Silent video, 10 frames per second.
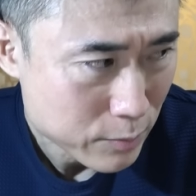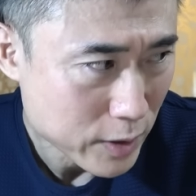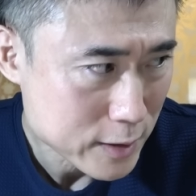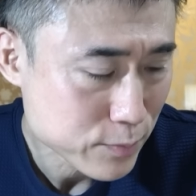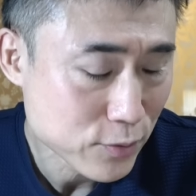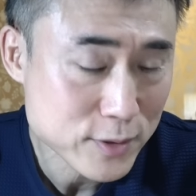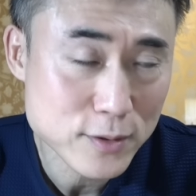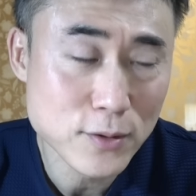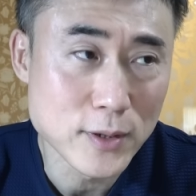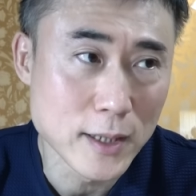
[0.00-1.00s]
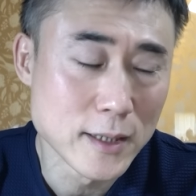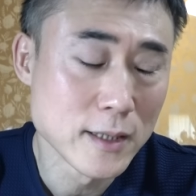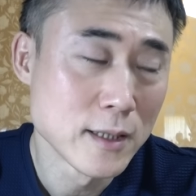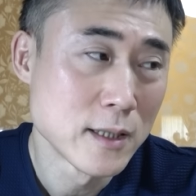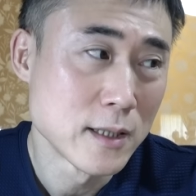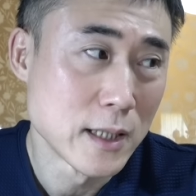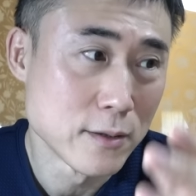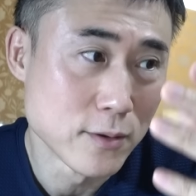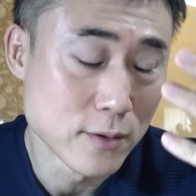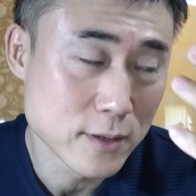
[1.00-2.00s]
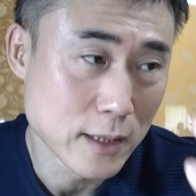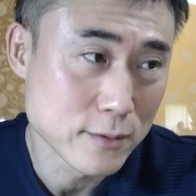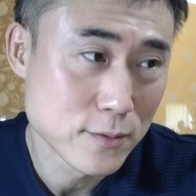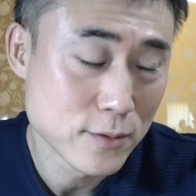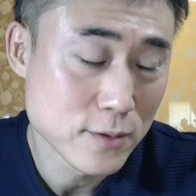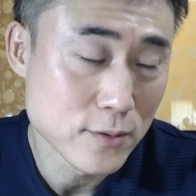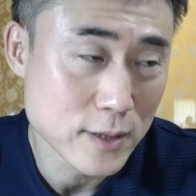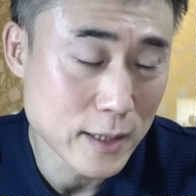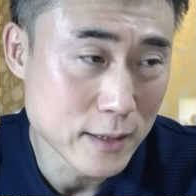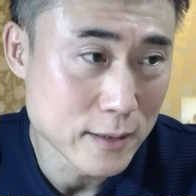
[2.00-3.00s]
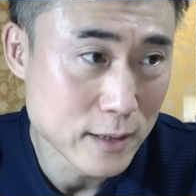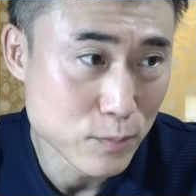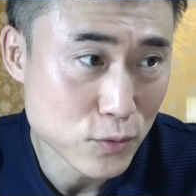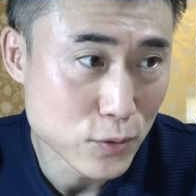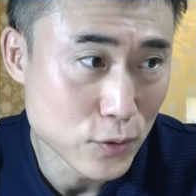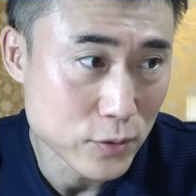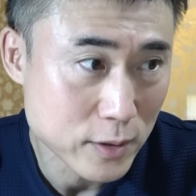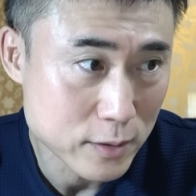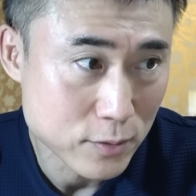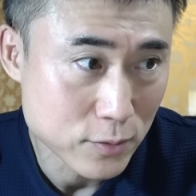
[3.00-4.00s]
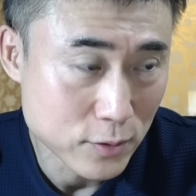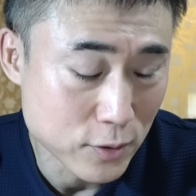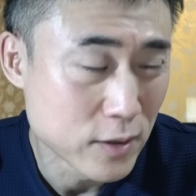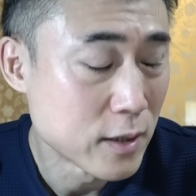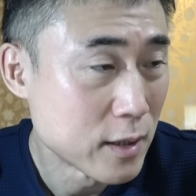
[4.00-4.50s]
まあ、スポーツ業界あの格闘業界でもあと